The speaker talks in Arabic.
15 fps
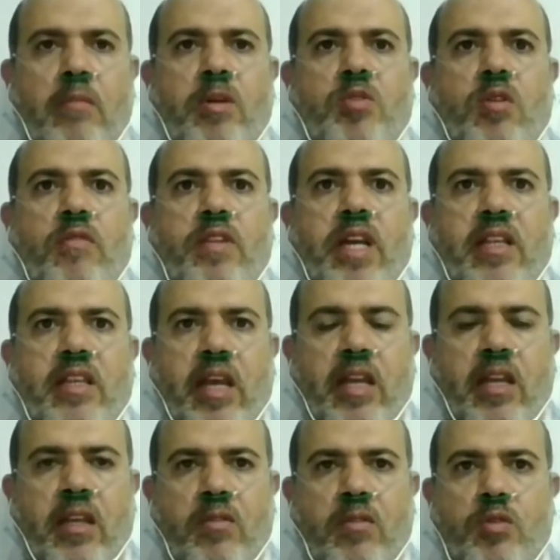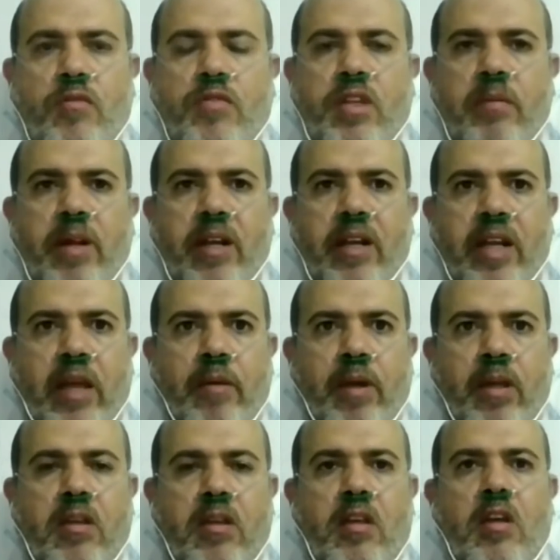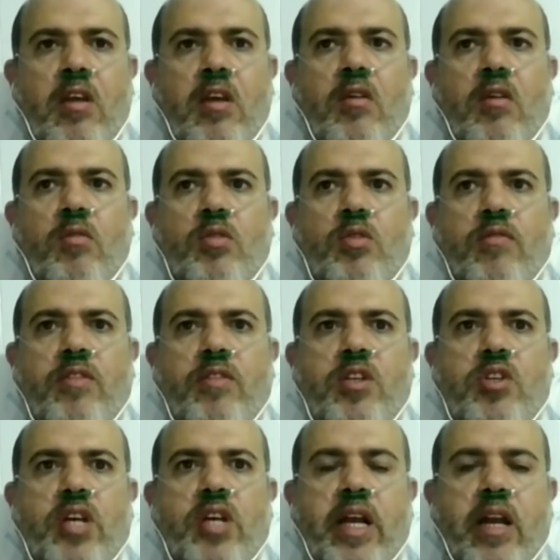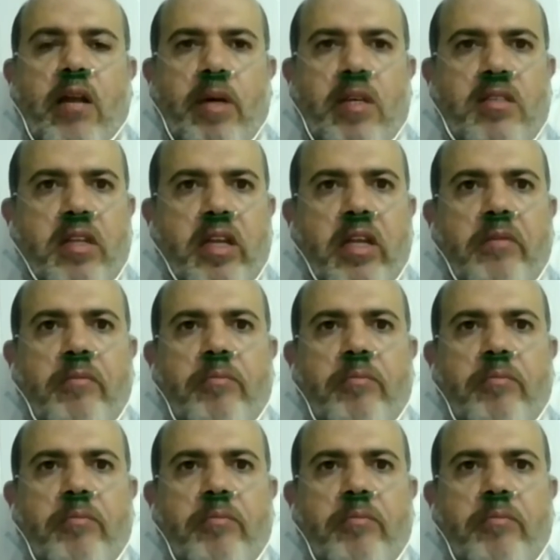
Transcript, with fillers: شفتك تاني وشفت البرنامج ربنا يخليك يا حبيبي والله شفت الشارع المصري